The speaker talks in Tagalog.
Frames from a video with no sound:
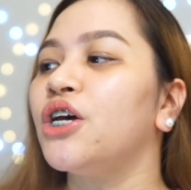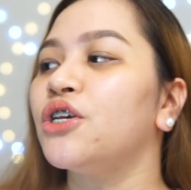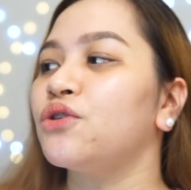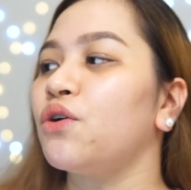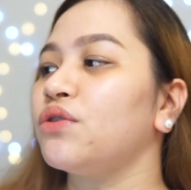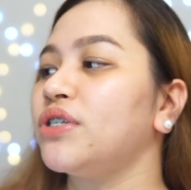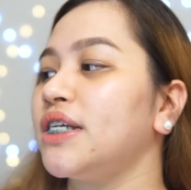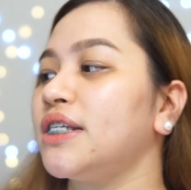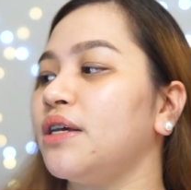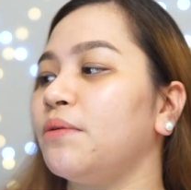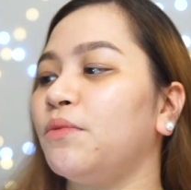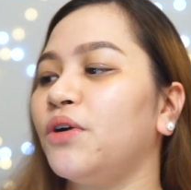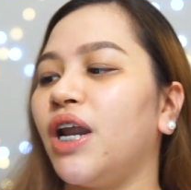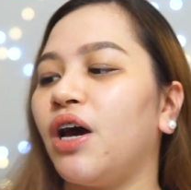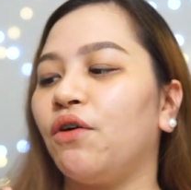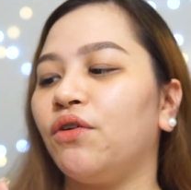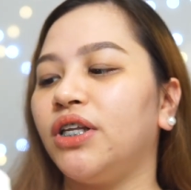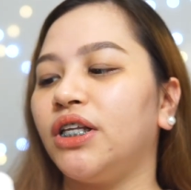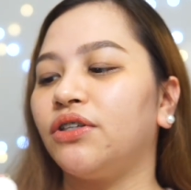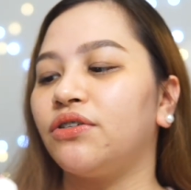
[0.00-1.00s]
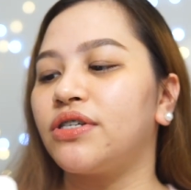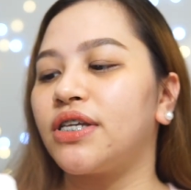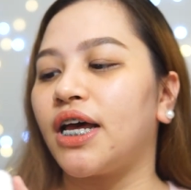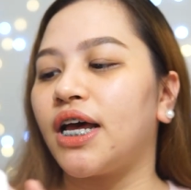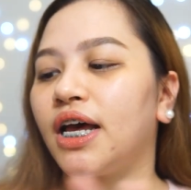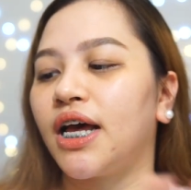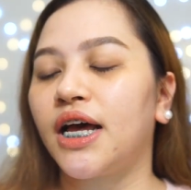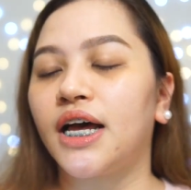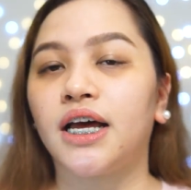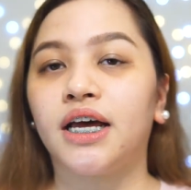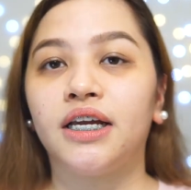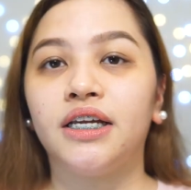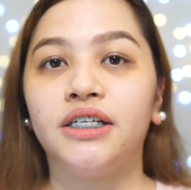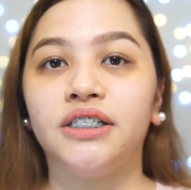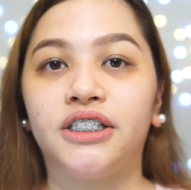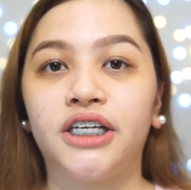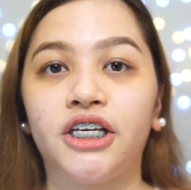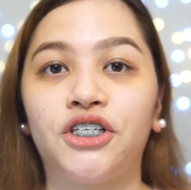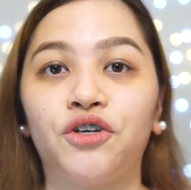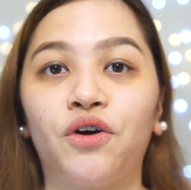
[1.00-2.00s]
So, sisimula ko dito sa
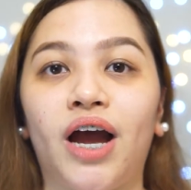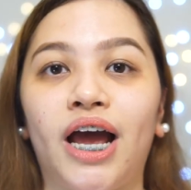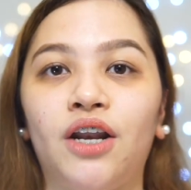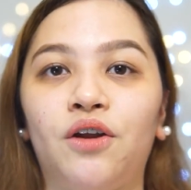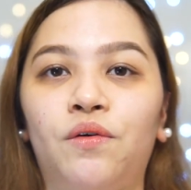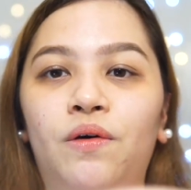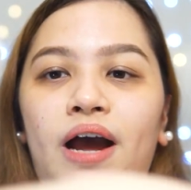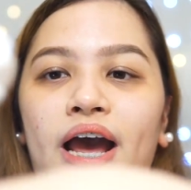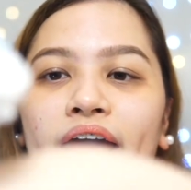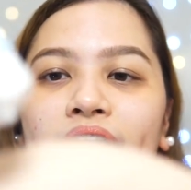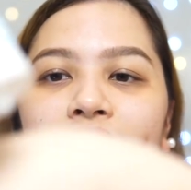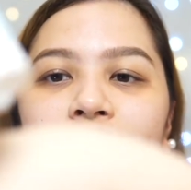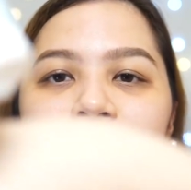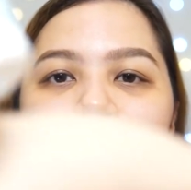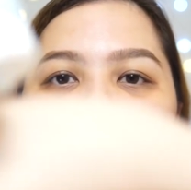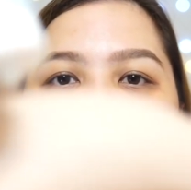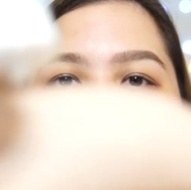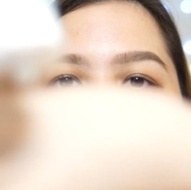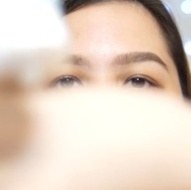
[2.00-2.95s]
Jeju Aloe Eyes.